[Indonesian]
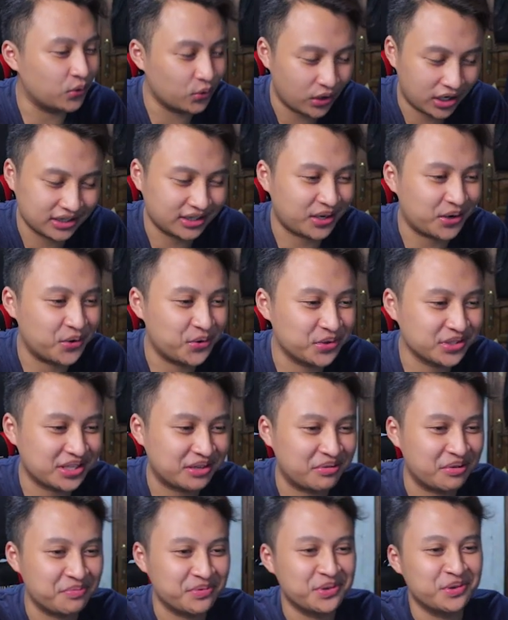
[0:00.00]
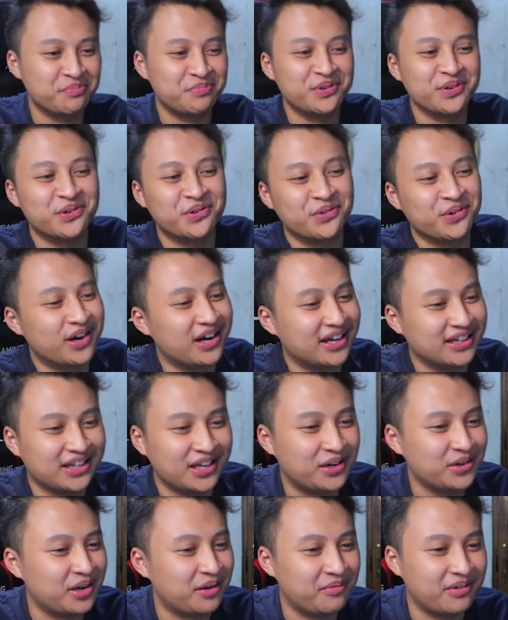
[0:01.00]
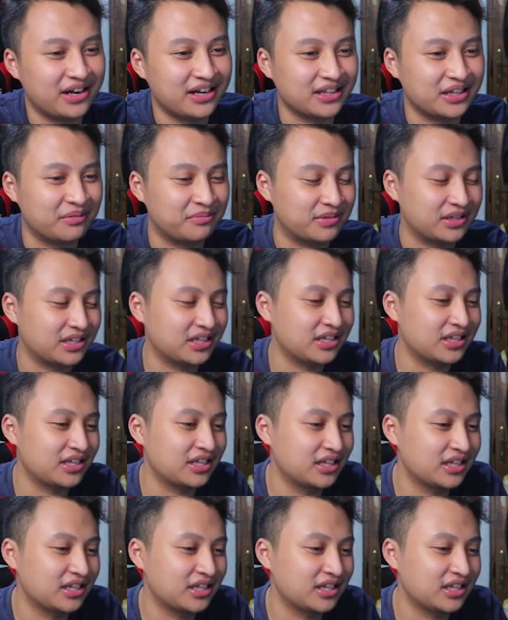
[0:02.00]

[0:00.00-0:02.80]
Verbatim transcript: Ung antara ungu sama piu piu, gue nggak tahu yang mana tapi.